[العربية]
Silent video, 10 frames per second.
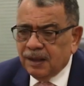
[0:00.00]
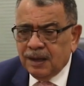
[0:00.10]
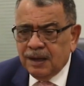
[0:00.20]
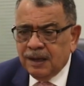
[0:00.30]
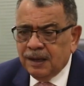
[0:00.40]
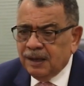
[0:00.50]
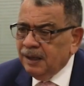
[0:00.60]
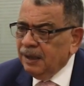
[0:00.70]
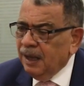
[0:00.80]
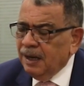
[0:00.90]
اللي
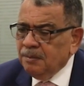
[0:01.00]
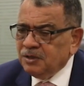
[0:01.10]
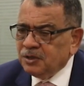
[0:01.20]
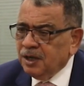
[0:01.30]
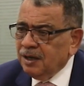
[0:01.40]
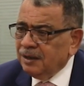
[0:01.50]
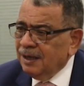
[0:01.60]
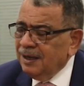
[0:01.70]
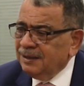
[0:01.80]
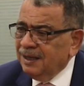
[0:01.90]
المشكلات
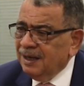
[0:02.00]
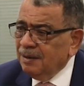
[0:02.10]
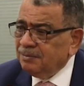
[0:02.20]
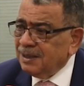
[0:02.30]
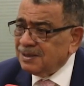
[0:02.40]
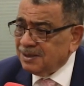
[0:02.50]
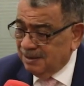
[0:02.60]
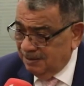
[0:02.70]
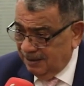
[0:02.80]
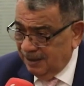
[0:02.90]
التي لم
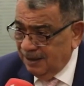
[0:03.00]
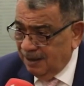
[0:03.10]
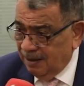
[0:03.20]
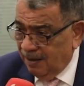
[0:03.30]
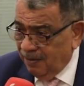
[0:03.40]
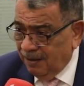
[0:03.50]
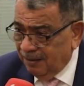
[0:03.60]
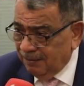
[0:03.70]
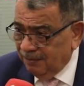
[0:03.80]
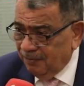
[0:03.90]
تصل الى
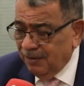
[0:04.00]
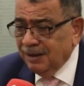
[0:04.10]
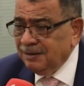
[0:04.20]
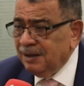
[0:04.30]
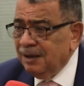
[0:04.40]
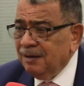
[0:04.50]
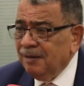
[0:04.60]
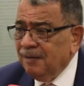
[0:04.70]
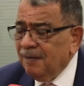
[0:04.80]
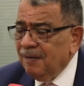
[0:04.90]
القضاء فانت
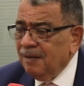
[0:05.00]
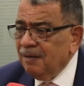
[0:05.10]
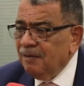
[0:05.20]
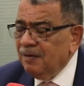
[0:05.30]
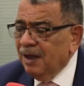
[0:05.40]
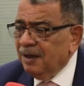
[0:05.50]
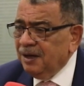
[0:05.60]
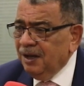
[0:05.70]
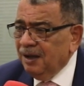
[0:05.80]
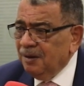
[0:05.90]
في
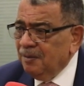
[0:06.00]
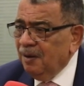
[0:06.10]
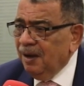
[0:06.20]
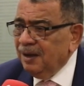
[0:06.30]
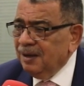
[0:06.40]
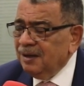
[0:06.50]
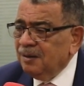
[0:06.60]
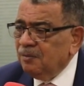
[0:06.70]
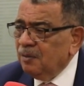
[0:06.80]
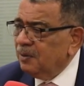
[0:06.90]
اريحه
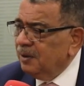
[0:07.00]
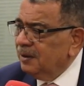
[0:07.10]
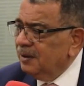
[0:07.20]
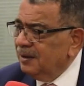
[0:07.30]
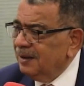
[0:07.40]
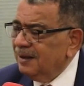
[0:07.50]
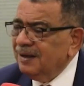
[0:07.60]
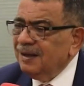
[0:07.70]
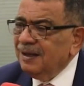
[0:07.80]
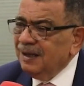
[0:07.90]
معينه ممكن
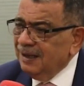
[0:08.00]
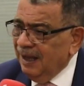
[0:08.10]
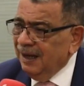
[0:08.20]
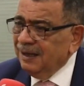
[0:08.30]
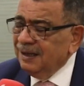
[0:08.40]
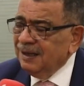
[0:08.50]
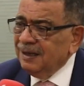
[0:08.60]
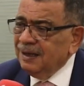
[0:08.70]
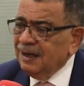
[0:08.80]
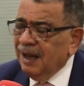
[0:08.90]

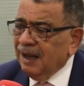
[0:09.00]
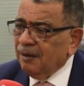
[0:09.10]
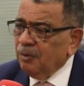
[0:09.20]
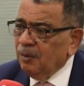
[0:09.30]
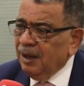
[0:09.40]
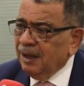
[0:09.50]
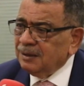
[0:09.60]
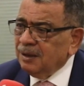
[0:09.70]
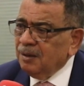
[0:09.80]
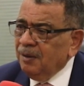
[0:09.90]
يعني الاخذ
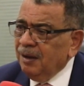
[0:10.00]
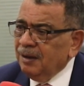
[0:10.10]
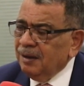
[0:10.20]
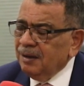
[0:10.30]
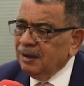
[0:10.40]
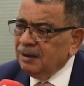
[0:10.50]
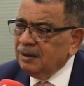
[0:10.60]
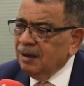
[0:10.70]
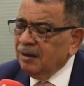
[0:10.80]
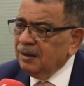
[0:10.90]
والعطاء مع
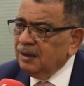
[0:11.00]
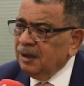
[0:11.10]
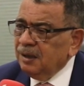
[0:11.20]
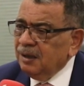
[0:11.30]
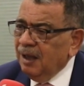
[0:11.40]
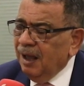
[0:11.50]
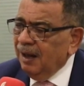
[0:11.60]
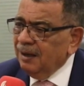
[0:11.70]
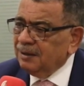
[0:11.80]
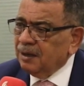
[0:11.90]
الدائنين
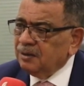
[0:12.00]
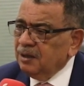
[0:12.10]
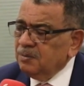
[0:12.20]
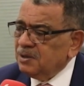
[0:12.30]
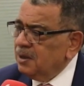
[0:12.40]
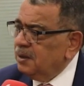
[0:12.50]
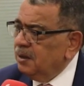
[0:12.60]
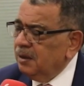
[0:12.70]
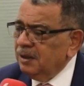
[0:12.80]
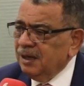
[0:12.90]
على ترتيب
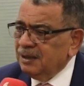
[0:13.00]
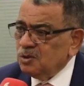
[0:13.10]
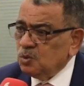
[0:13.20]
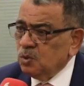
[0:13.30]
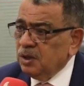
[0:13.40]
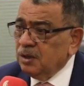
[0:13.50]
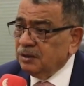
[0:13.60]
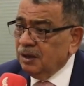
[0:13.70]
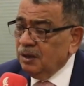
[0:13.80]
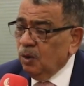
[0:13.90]
السداد على
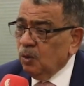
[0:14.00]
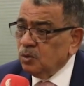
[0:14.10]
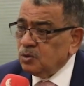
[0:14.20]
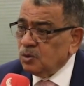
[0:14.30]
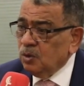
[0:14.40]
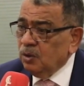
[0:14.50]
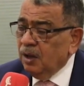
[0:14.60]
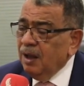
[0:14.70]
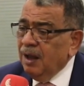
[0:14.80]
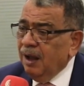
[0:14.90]
تسويات على عقود صلح
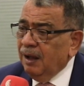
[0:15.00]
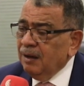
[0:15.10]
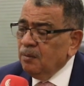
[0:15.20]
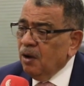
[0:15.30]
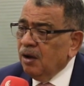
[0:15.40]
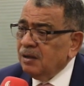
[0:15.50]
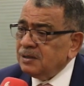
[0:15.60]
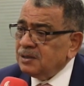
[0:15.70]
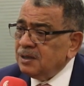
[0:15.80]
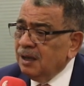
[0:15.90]
على
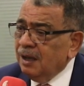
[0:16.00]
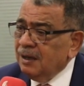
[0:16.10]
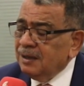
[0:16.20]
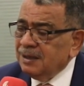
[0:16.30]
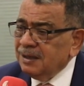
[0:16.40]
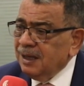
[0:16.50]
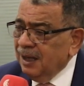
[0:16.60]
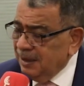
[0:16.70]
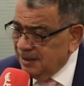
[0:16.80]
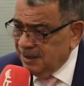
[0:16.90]
مقاصه على
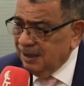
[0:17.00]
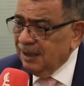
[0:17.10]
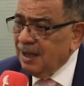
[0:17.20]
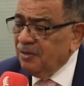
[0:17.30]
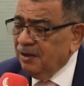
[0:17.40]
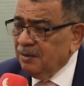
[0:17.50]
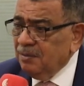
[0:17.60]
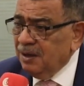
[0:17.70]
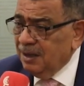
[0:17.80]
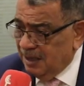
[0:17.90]
يعني كثير
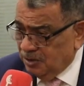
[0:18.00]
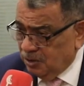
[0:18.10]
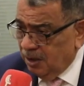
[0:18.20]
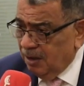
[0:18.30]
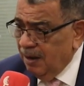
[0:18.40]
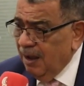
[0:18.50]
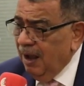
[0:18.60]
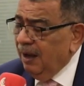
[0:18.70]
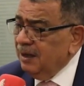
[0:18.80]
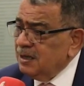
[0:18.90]
من الاشياء
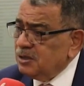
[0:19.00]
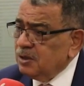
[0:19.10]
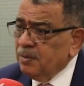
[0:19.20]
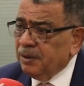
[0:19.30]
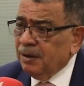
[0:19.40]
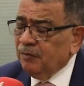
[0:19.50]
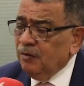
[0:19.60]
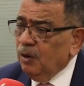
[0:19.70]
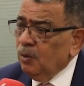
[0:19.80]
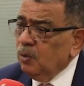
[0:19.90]
على الاستمرار في
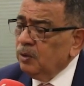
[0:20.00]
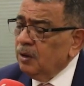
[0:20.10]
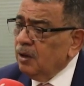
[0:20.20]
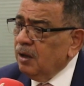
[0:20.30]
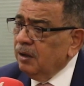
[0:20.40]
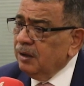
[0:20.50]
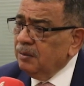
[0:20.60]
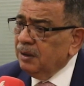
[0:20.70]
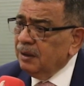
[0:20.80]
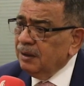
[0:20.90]
العقود
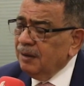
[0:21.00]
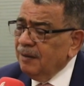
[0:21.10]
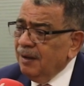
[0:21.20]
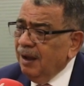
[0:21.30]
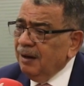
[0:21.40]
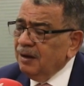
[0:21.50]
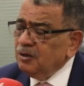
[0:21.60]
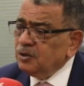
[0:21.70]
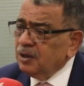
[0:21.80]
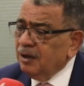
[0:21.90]
القائمه على
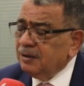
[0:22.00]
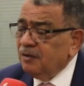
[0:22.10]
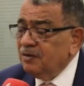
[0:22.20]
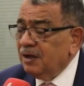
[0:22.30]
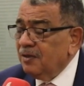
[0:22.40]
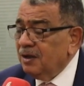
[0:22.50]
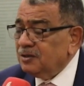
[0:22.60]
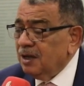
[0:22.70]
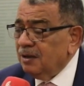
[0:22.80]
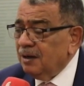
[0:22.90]
اشراك في كذا
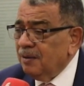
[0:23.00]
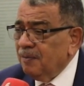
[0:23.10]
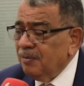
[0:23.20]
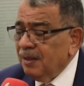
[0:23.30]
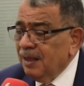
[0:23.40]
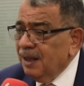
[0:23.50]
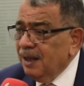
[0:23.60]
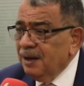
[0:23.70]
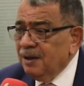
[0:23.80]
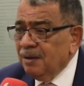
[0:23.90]
شغلة
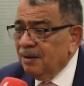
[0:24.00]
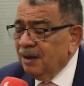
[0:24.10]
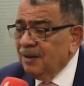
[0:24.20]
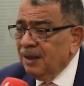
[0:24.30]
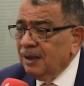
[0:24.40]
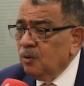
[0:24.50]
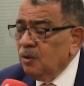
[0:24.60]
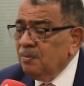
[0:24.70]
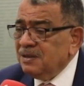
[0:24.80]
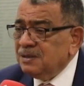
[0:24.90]
إنما إذا
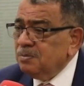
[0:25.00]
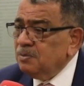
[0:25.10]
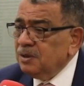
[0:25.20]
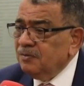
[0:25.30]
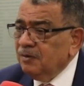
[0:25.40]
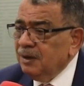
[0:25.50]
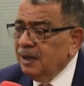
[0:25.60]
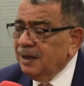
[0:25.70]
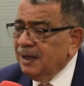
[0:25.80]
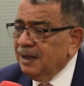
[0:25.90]
نقول بس
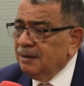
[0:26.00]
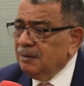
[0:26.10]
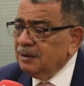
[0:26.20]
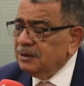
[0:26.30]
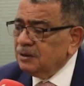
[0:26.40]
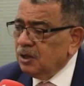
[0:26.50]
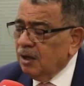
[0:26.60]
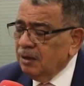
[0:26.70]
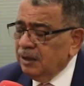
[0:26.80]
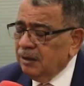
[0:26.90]
لديها
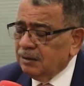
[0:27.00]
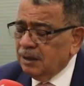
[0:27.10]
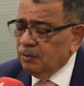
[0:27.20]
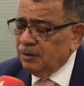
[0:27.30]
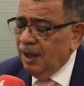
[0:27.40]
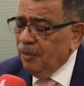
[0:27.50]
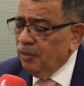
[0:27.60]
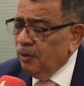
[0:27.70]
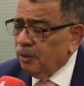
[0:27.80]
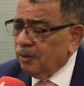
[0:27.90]
إشكاليات أو
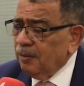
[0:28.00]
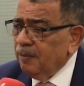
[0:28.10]
تعثر